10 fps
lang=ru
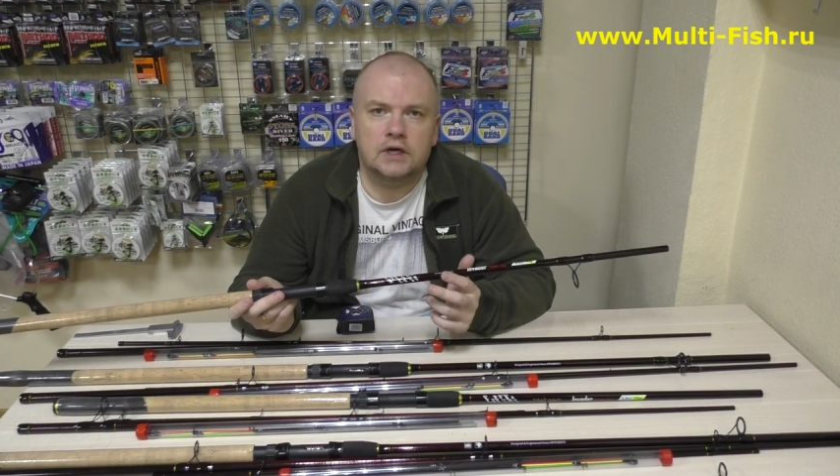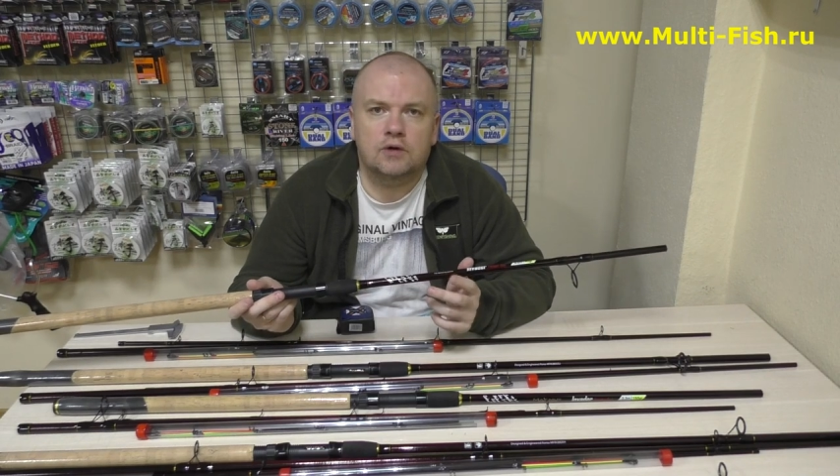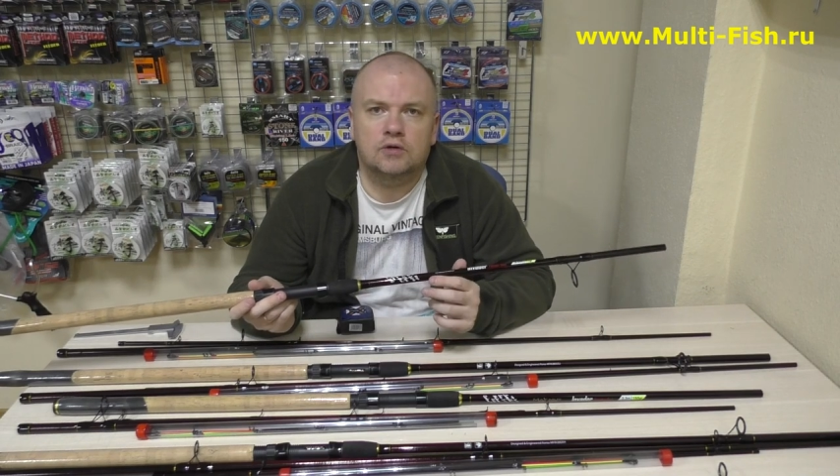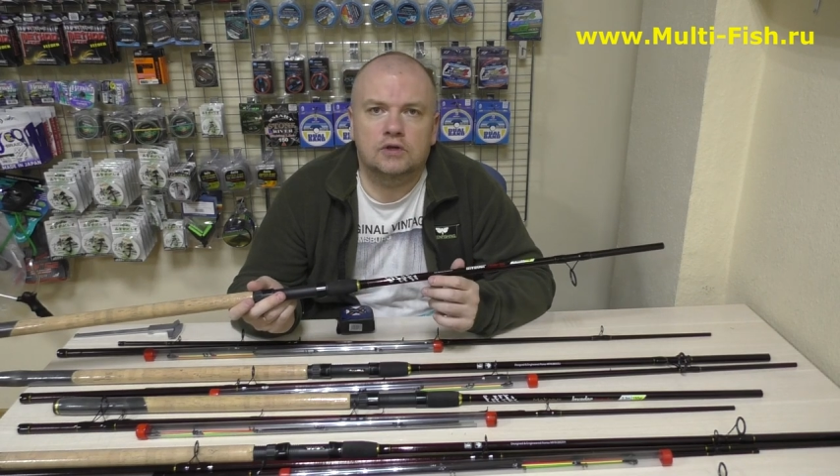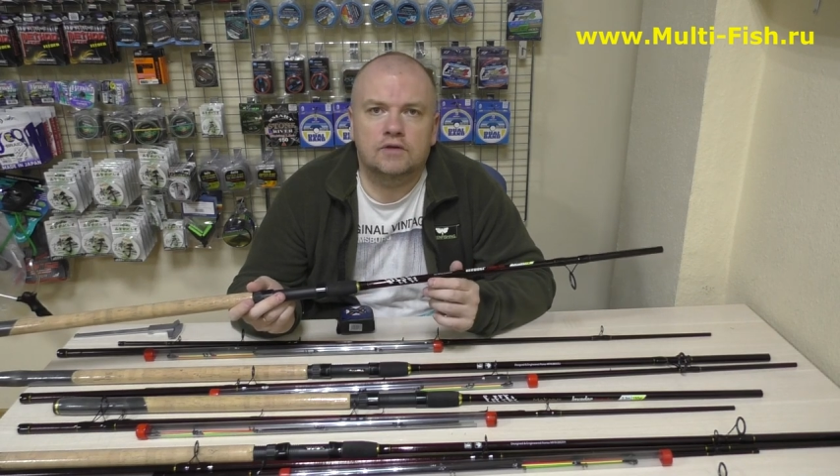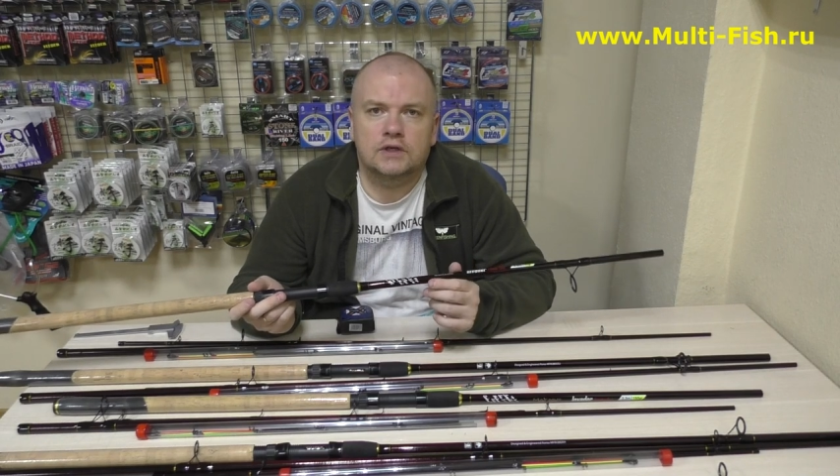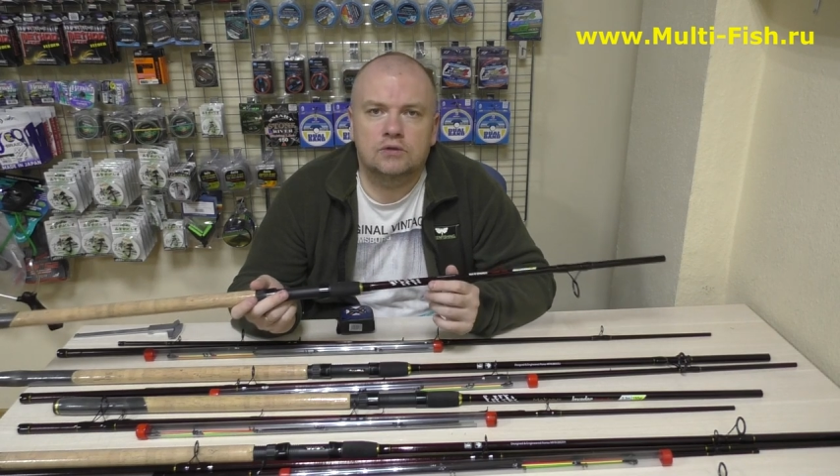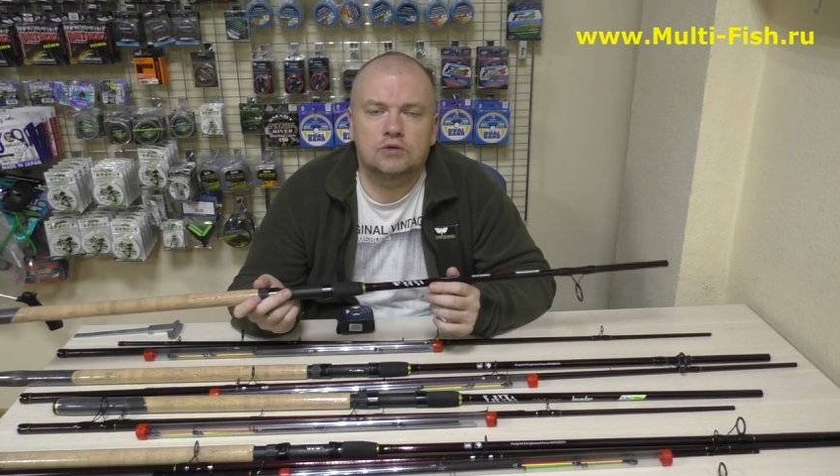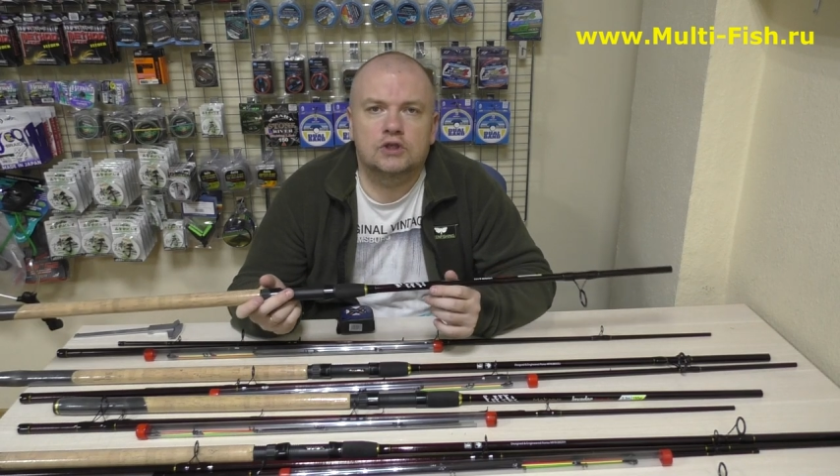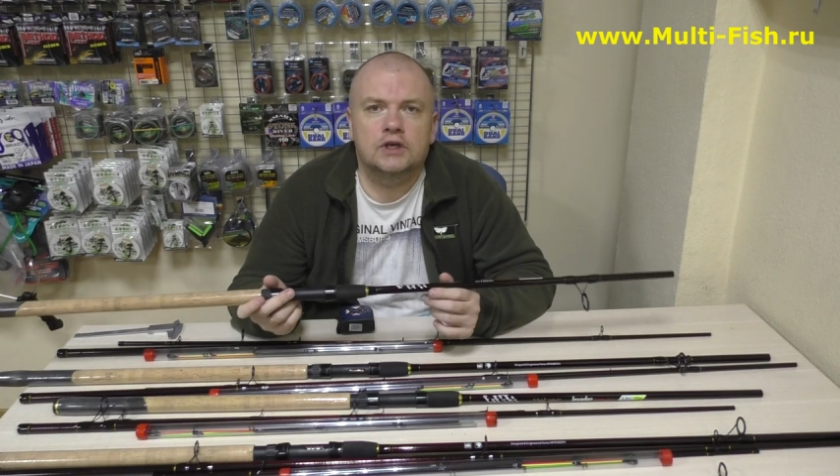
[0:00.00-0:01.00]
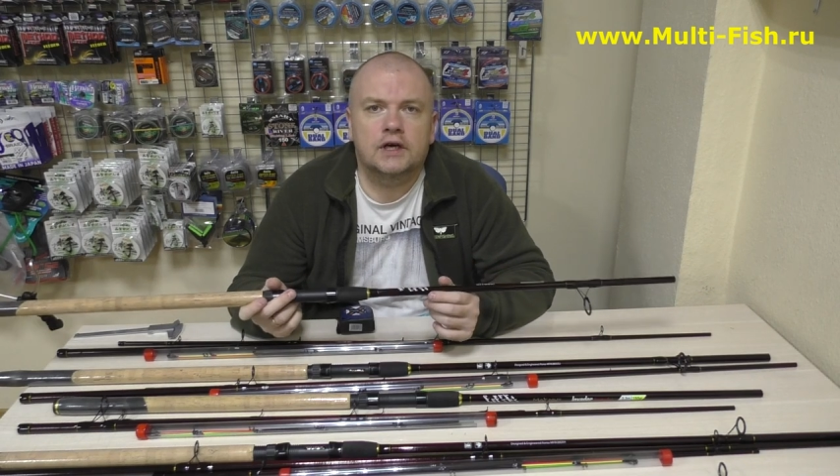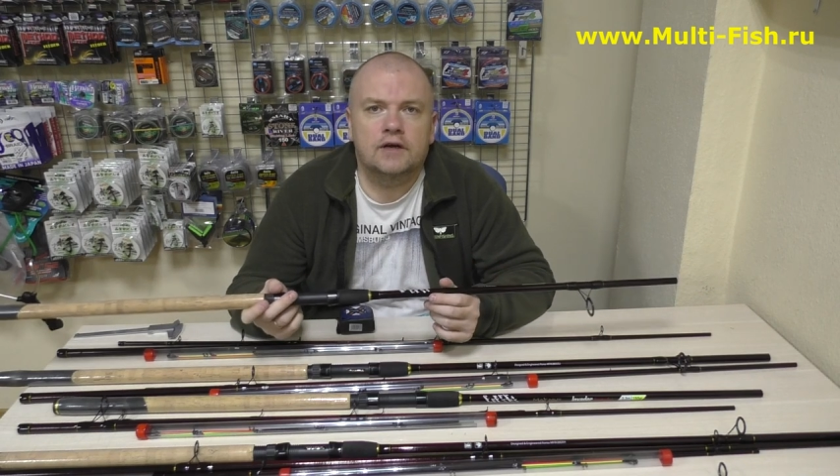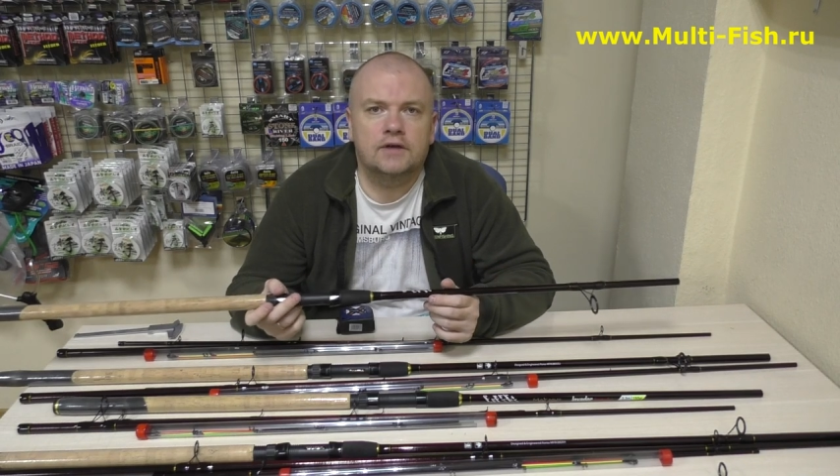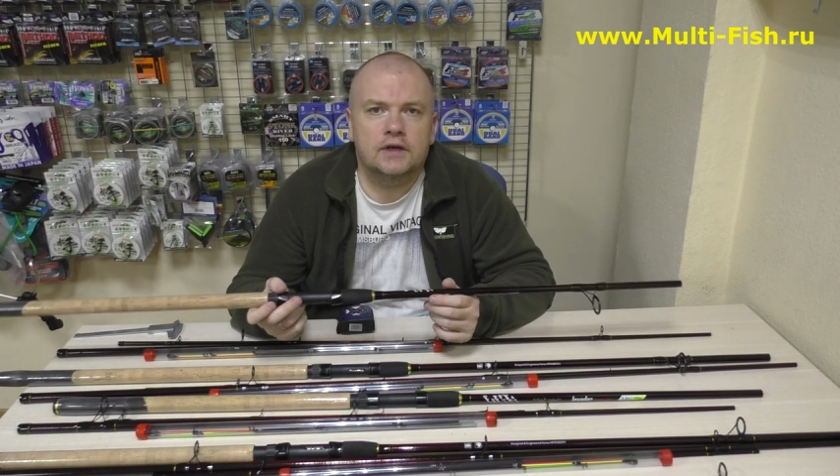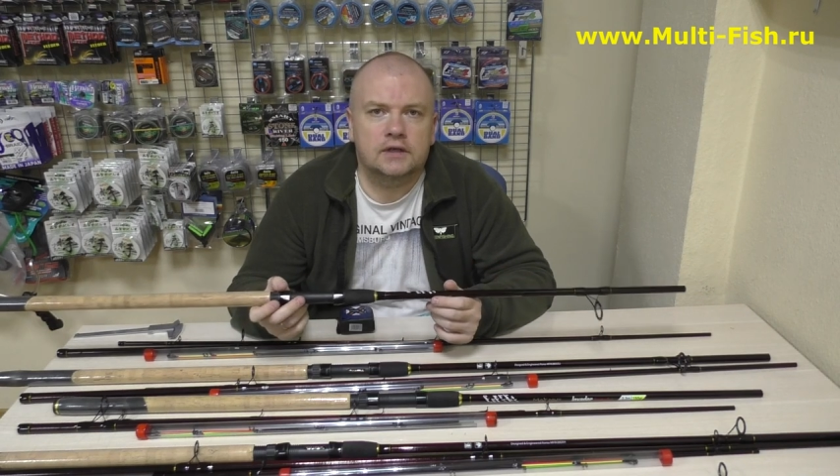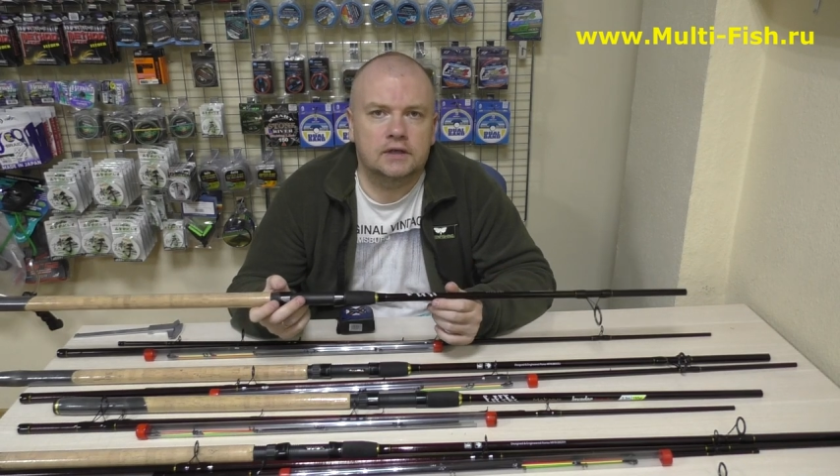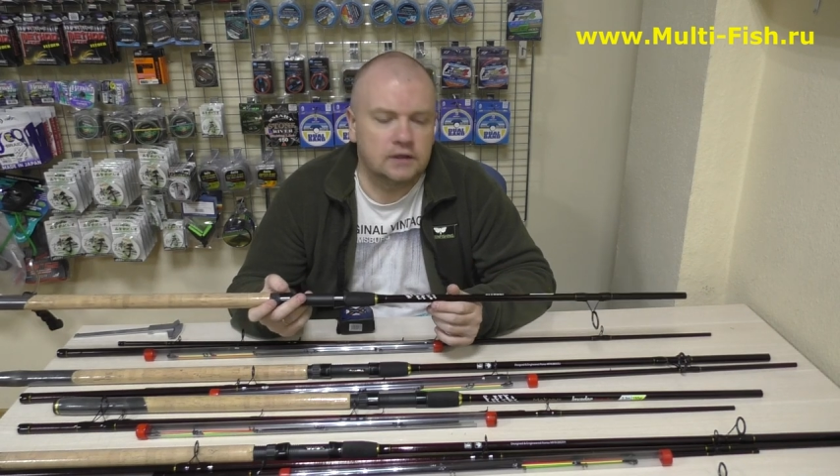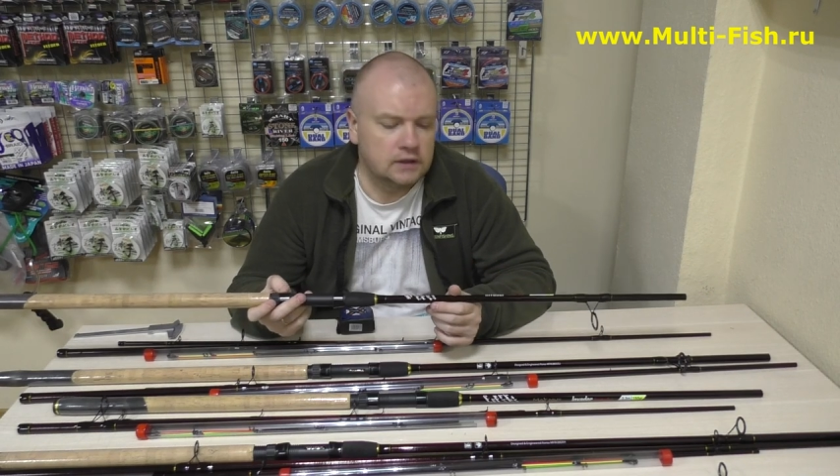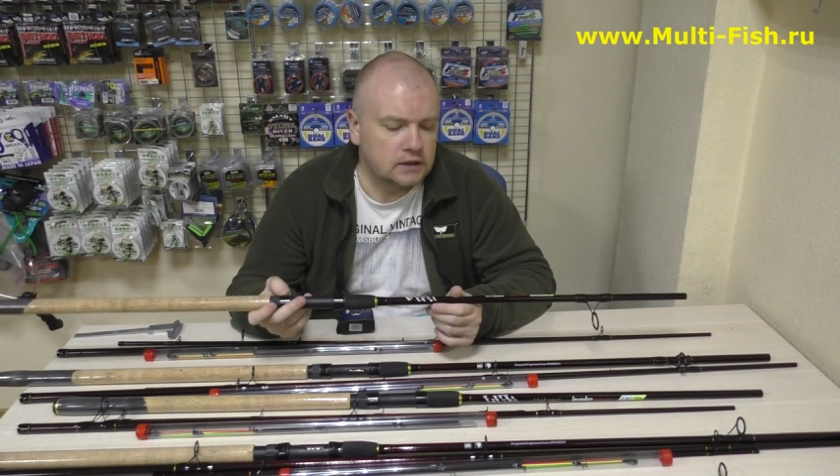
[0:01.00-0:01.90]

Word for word: какой-то воздушной каверны,